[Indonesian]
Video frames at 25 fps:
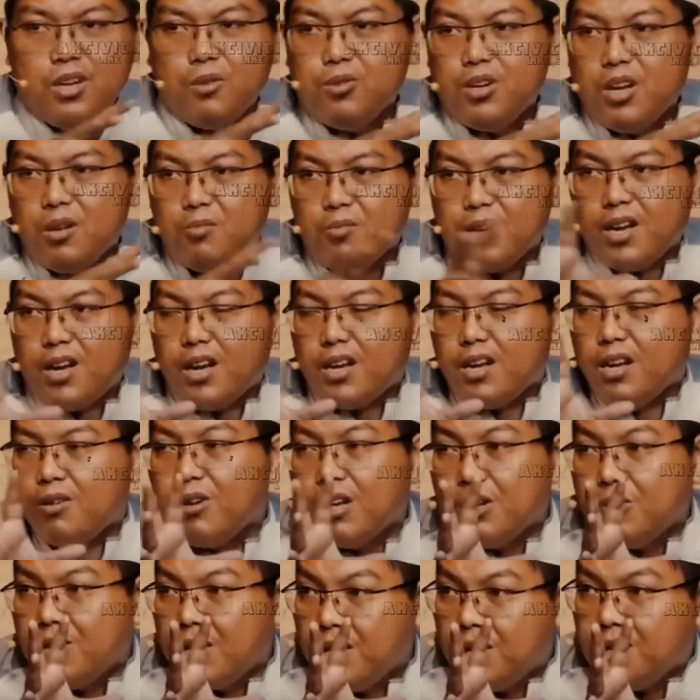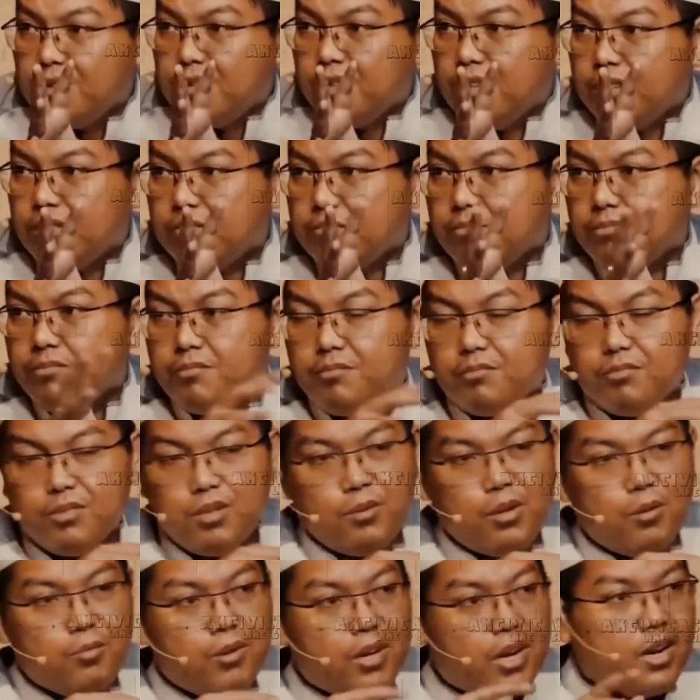emang apa hubungannya
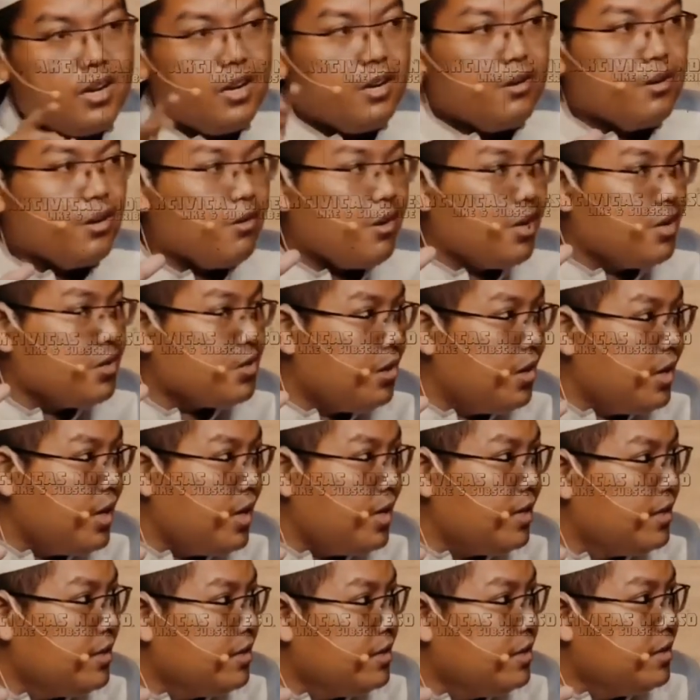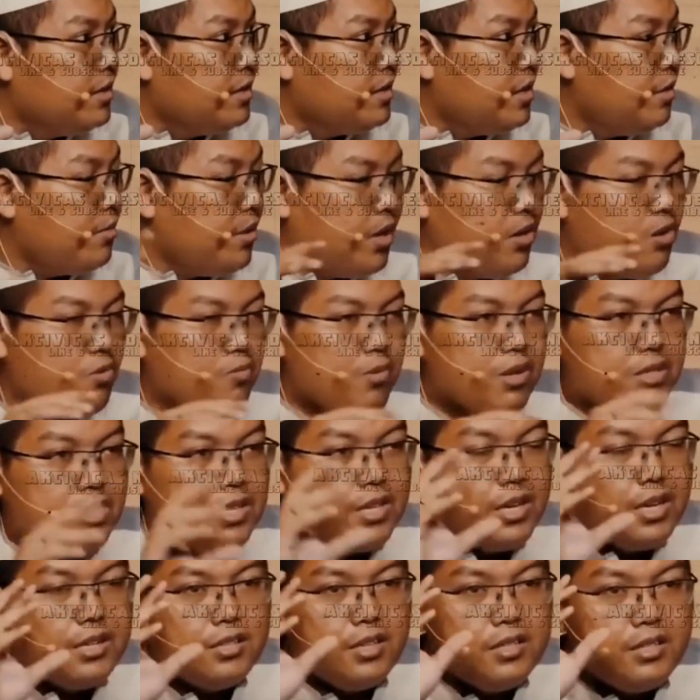dengan akidah kita gitu nah
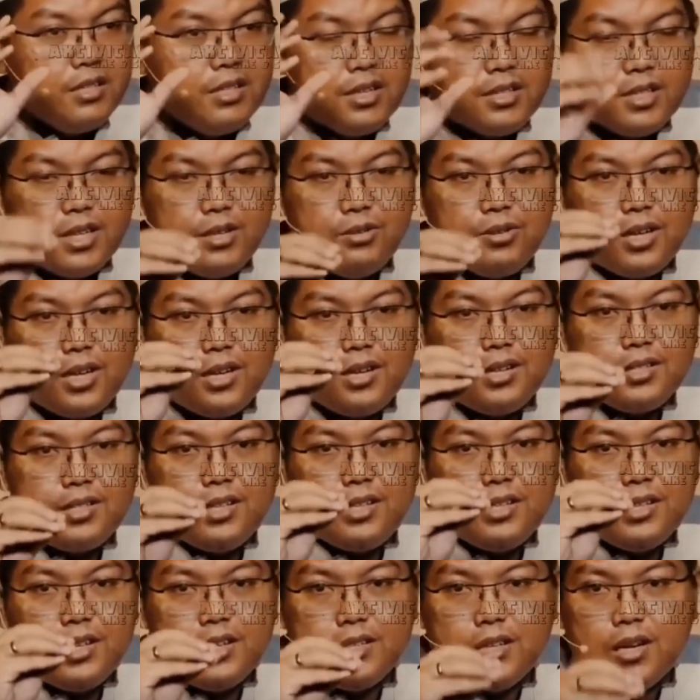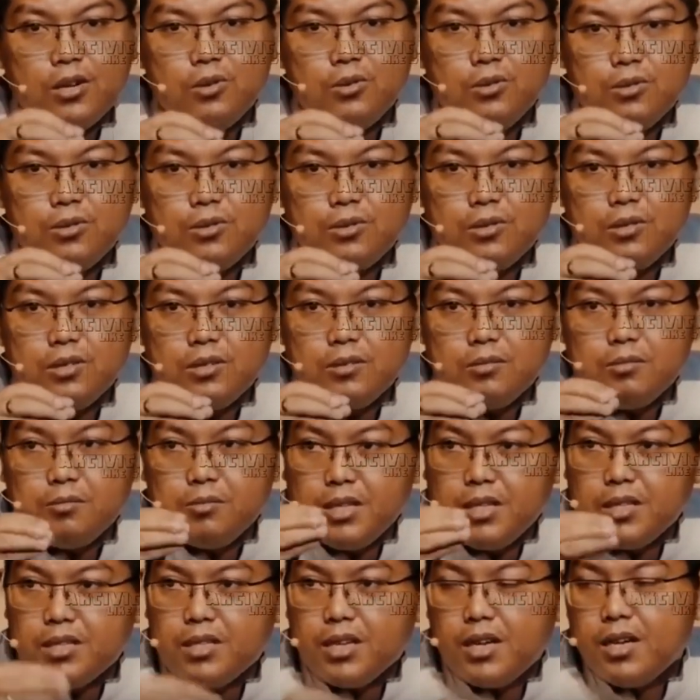ini kalau ada hubungannya
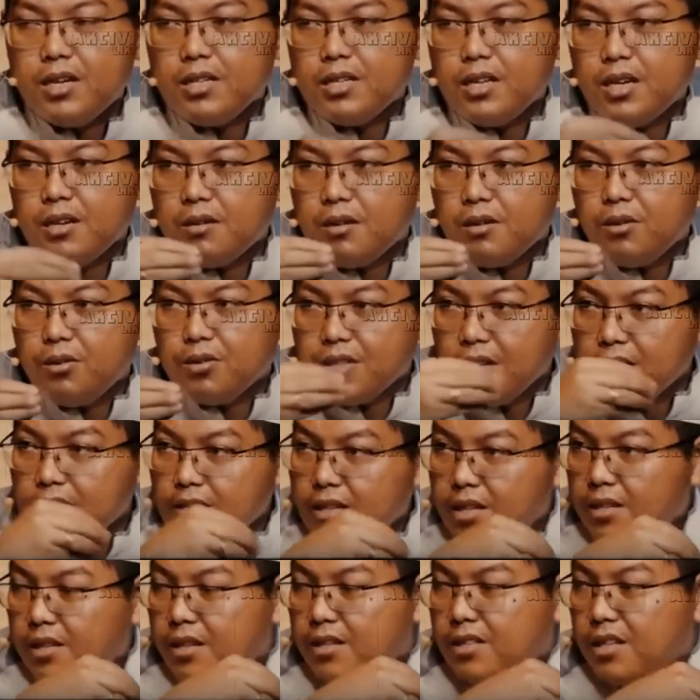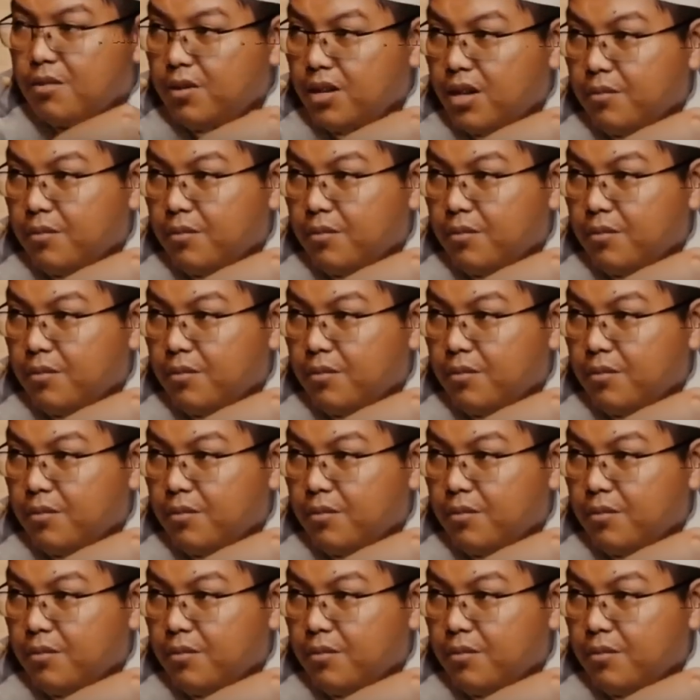dengan akidah umpamanya